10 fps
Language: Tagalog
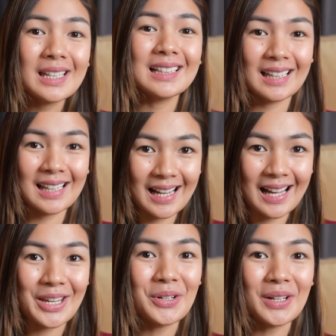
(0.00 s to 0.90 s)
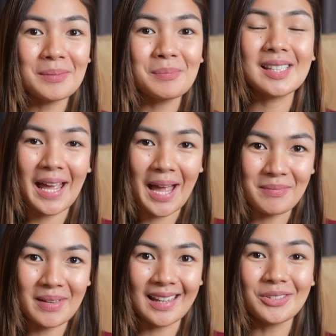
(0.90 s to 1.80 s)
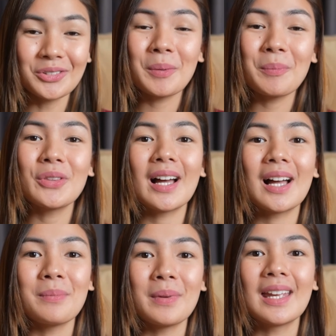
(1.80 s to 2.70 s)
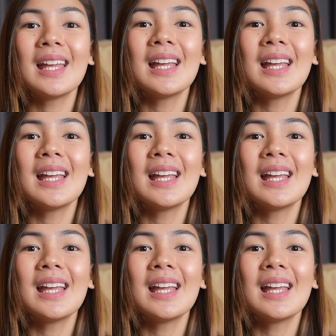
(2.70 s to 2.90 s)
lang talaga yung clips namin nung nagpunta kami